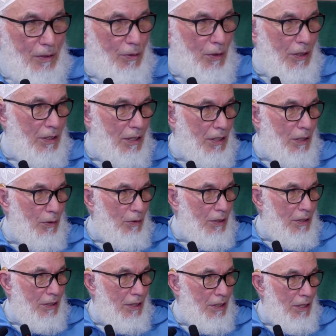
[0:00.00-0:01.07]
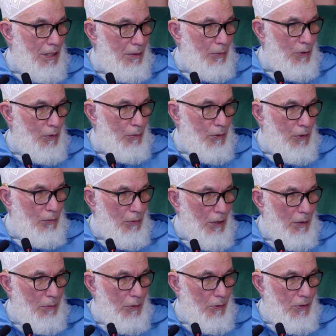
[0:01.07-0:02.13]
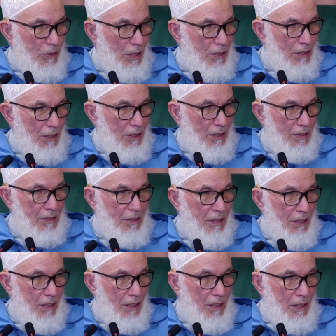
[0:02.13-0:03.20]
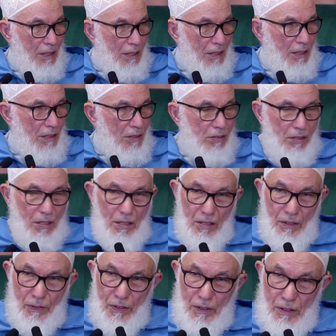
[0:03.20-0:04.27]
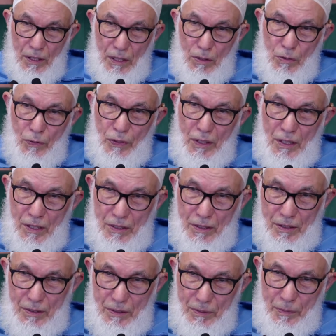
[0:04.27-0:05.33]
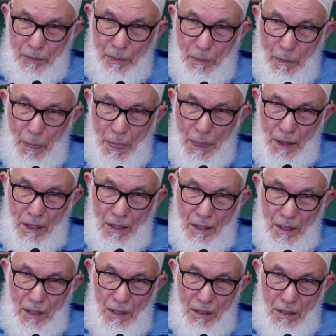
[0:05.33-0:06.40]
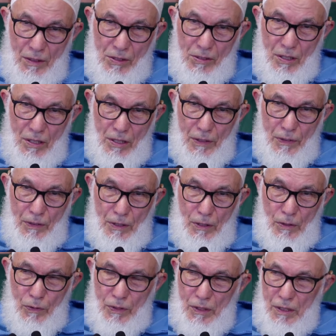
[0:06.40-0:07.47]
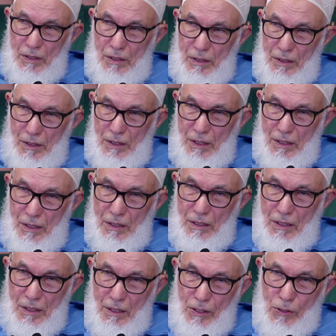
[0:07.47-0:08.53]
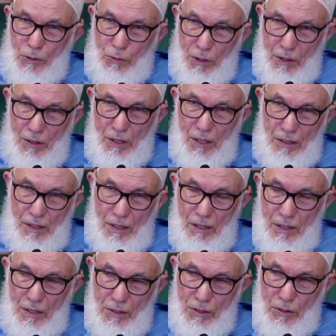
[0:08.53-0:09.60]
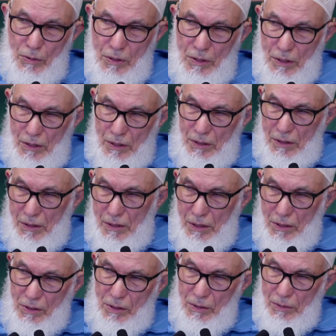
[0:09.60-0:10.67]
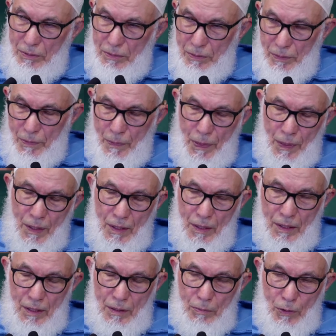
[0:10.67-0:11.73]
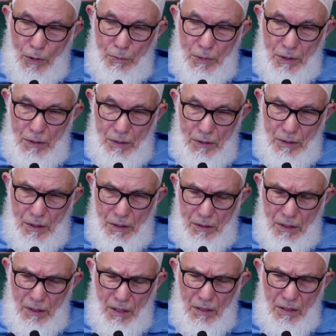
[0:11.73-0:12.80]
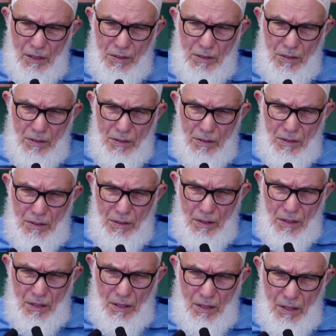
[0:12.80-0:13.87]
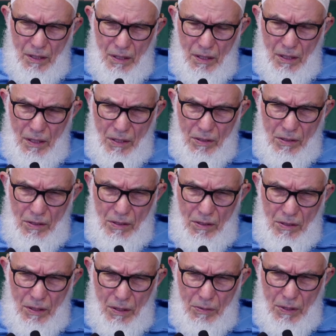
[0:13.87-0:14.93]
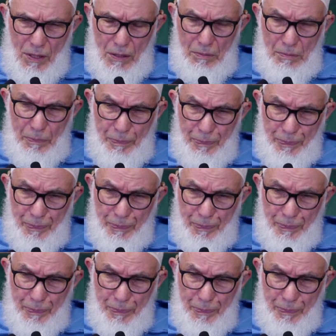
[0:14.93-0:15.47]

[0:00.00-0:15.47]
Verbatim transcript: وعد الله الذين آمنوا منكم وعملوا الصالحات ليستخلفنهم في الأرض ليستخلفنهم في الأرض سنة الله تعالى عز وجل سيدنا محمد تحدث عنها آه، سيدنا عبد السلام